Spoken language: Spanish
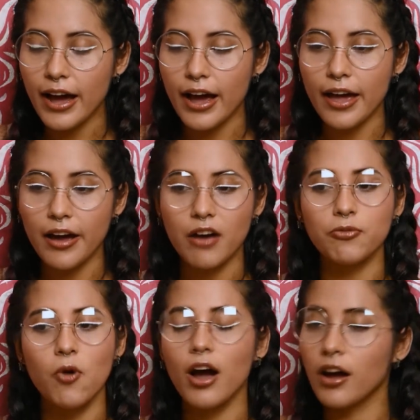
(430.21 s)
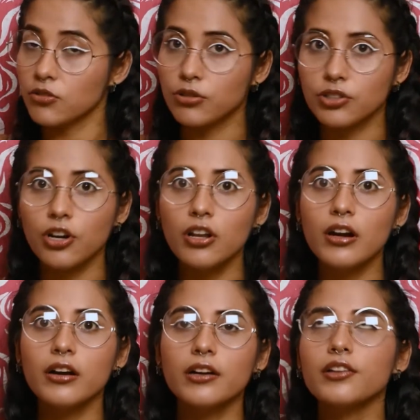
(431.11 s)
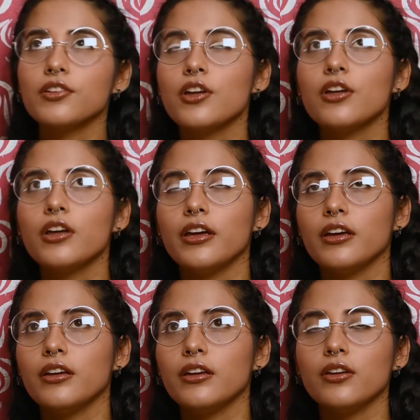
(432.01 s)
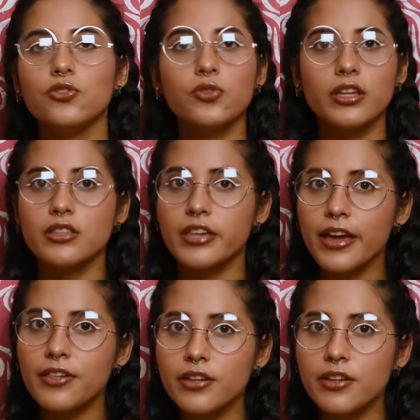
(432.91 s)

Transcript: have 100 dollars, eh, you can change